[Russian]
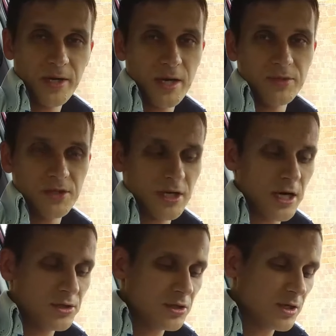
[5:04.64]
параметры,
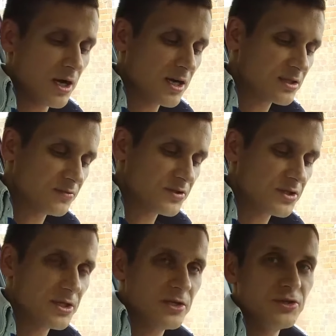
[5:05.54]
а не как там
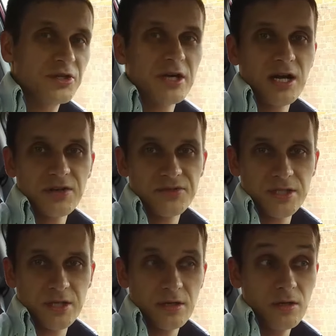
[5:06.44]
все или не как
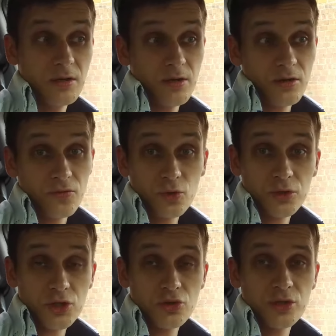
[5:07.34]
все. Вот
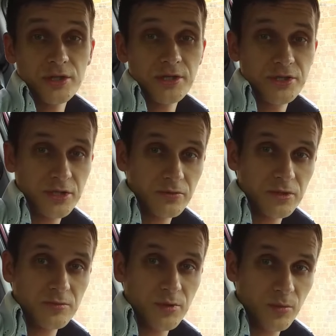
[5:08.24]
на что надо
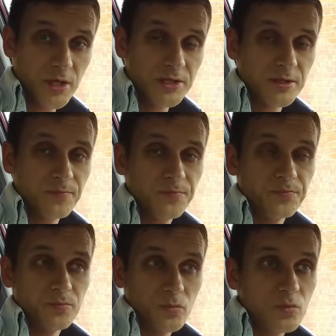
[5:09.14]
ориентироваться, понимаете?
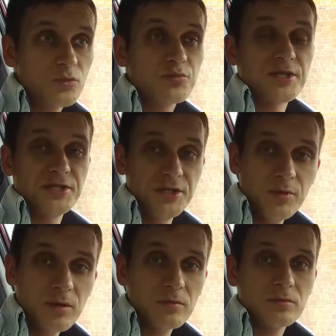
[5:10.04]

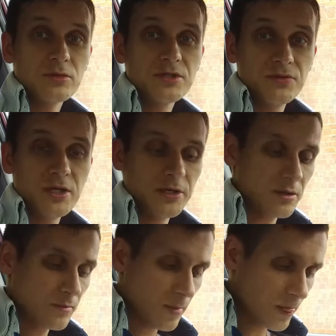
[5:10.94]
Спасибо, до свидания.